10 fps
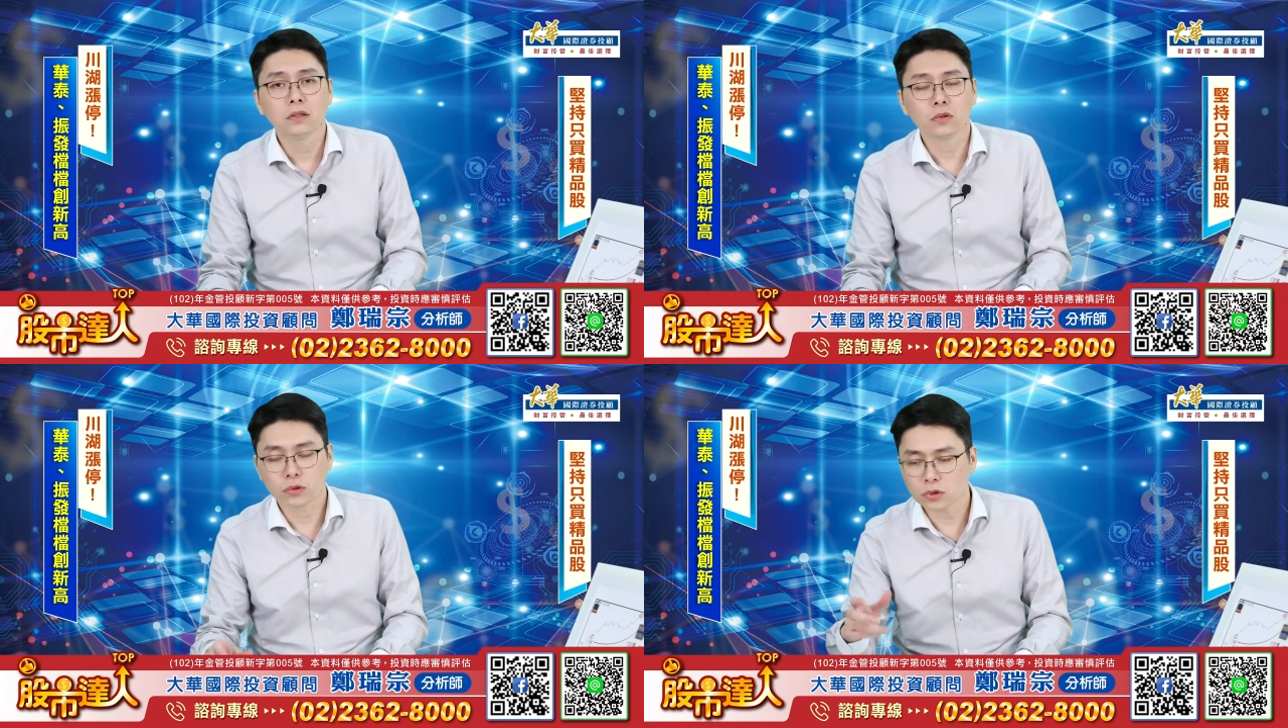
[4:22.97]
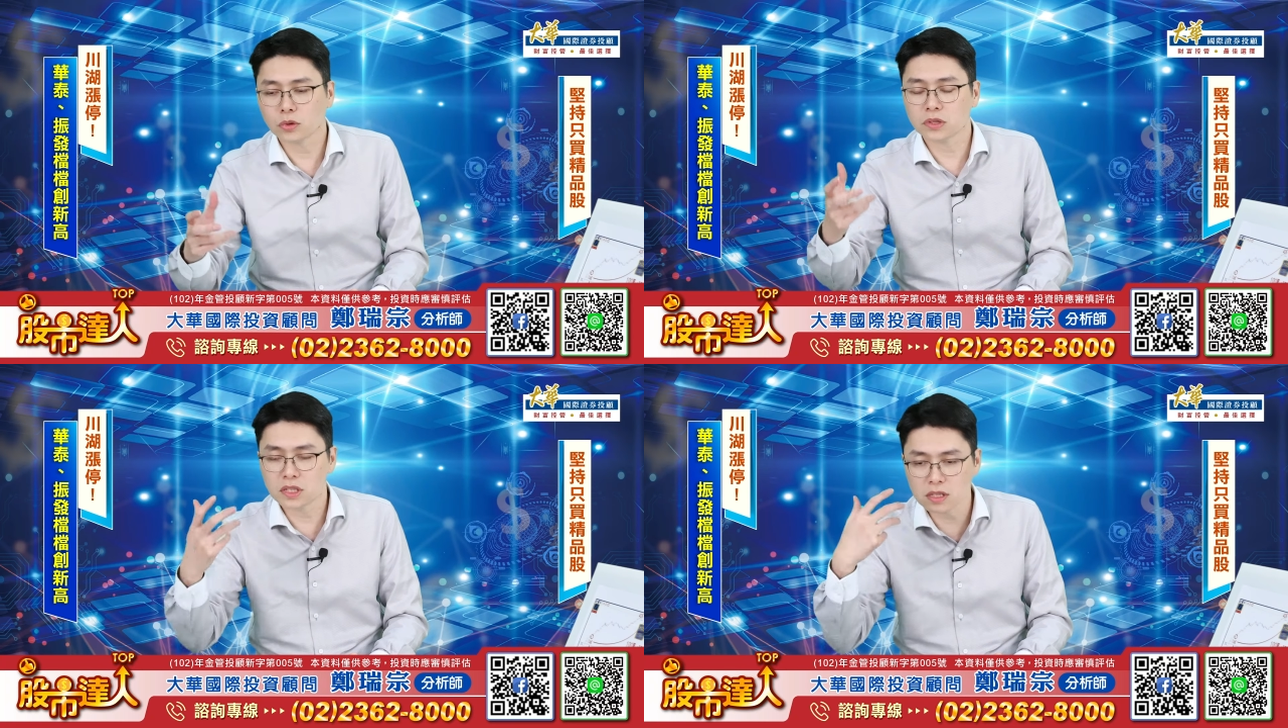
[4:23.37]
我就
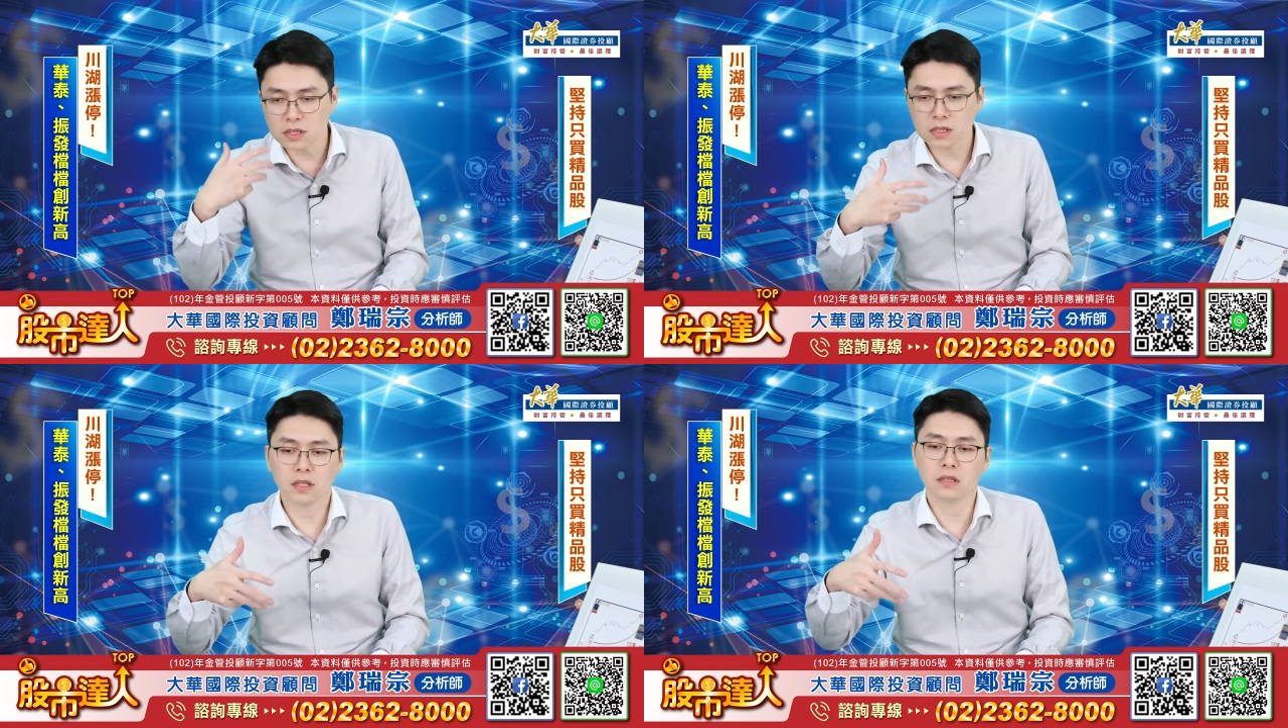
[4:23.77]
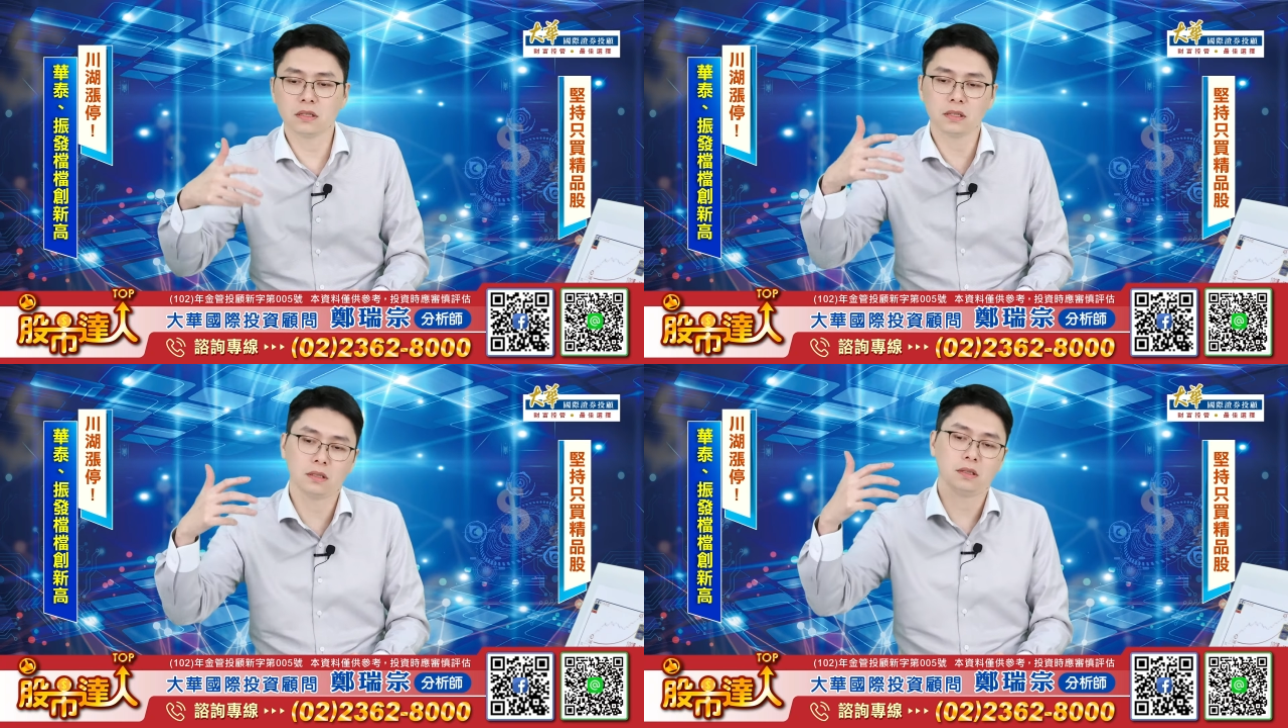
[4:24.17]
说今年
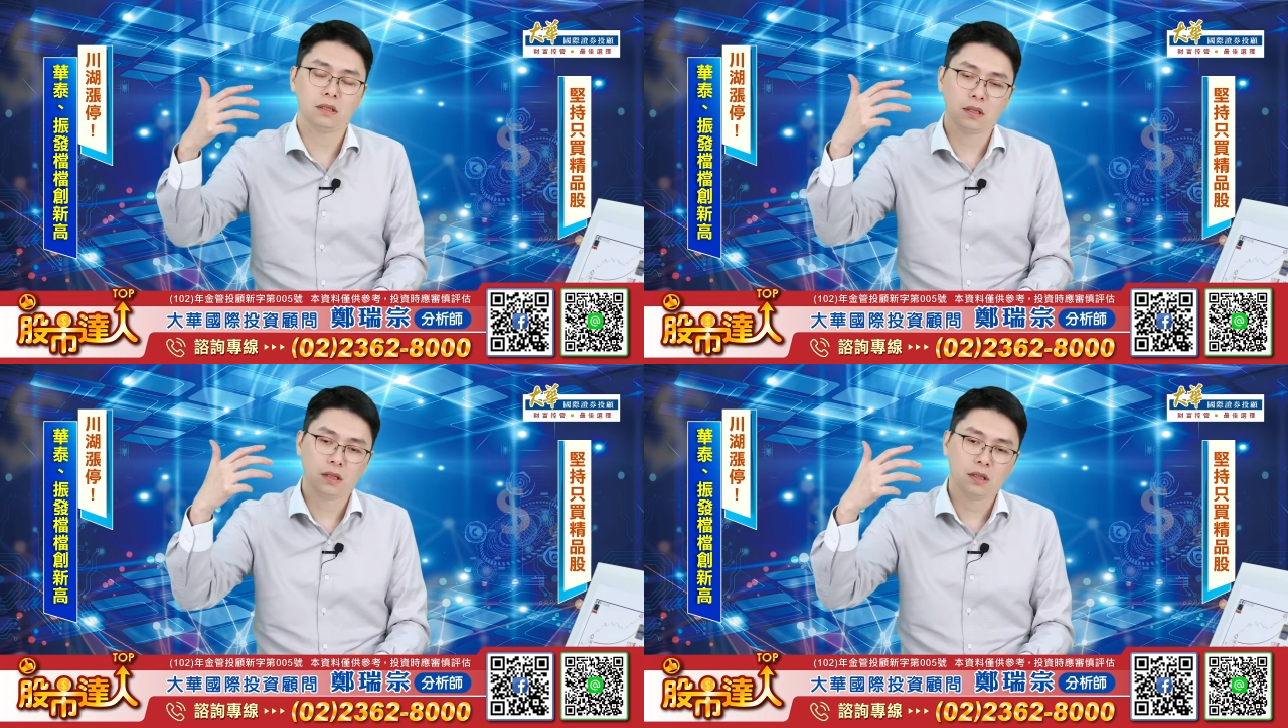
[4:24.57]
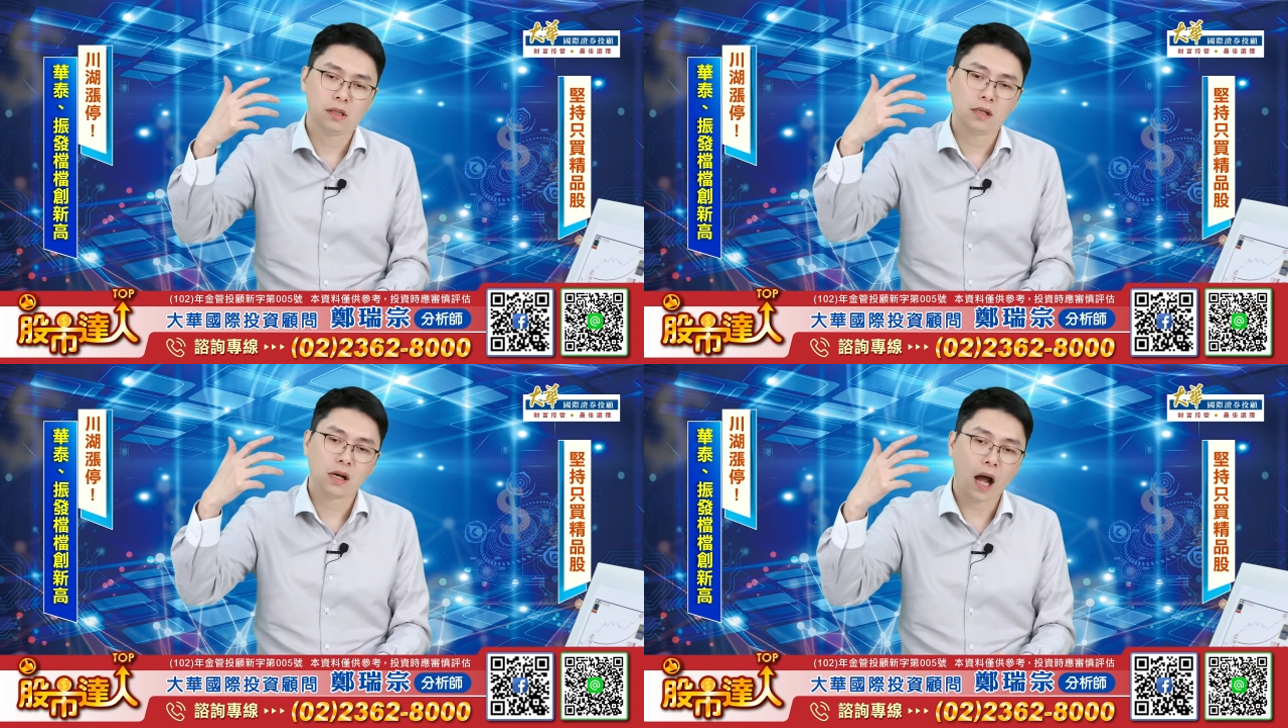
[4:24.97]
的
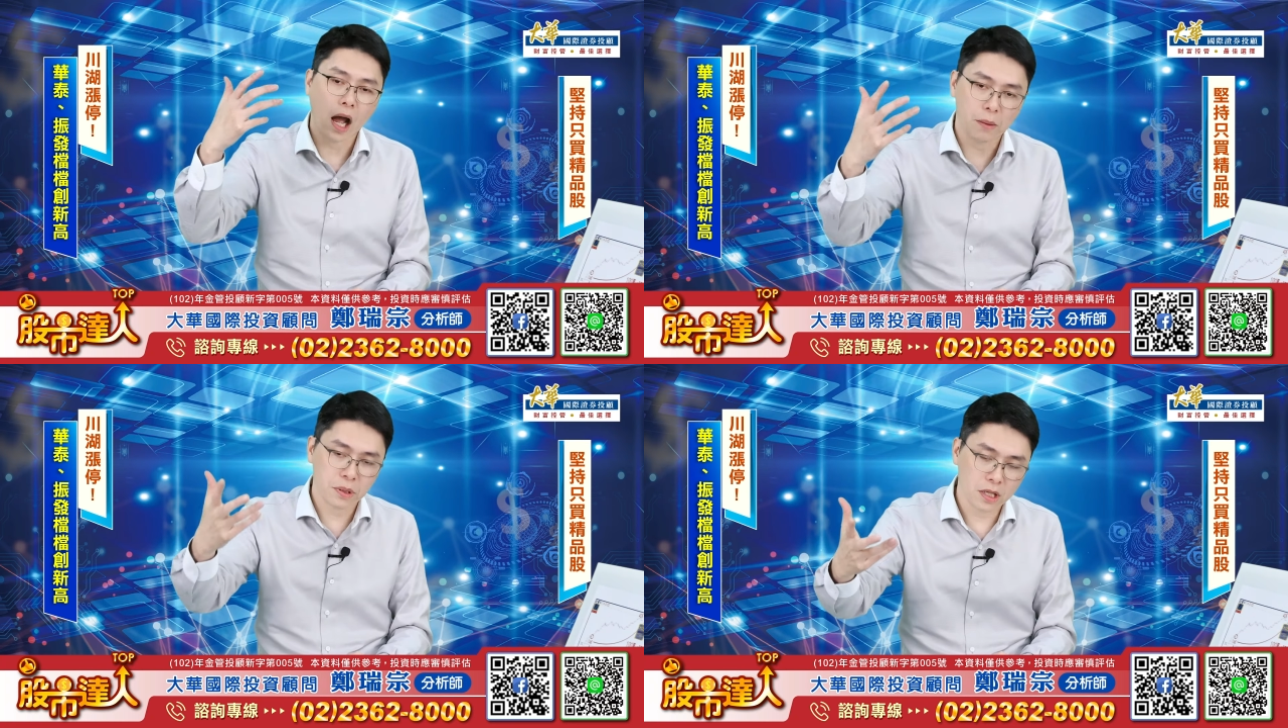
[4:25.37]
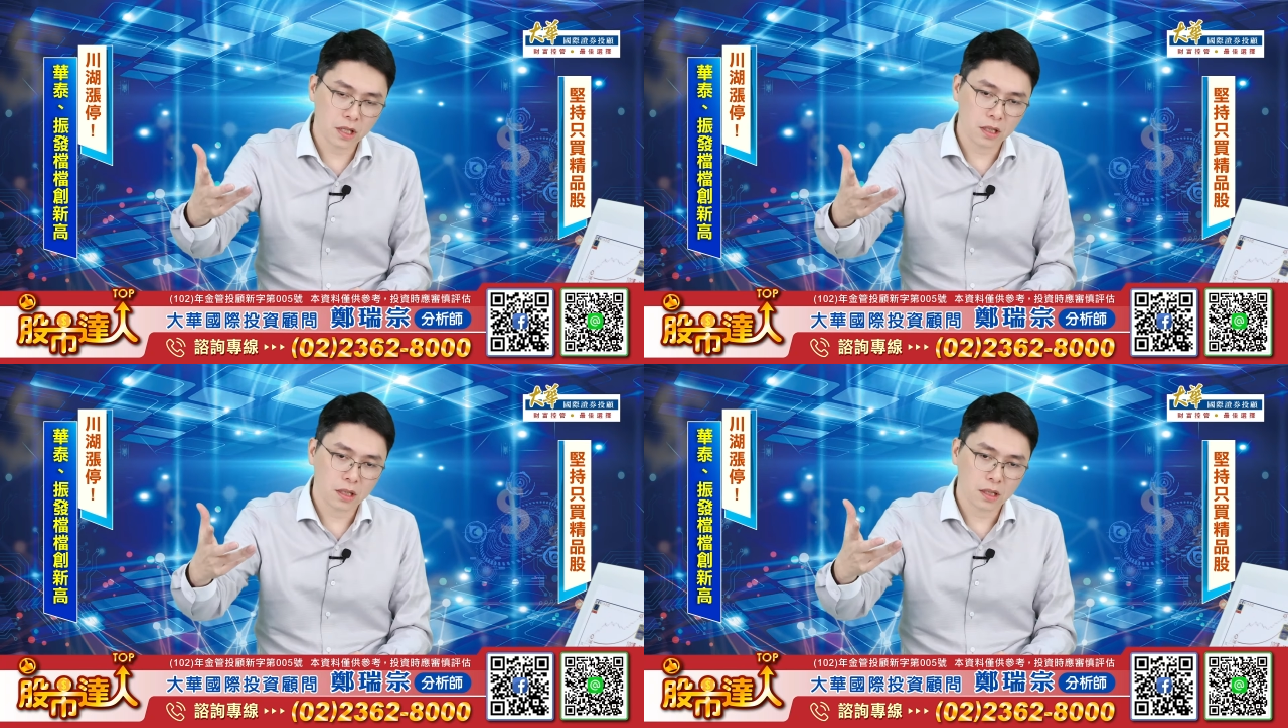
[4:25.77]
I P，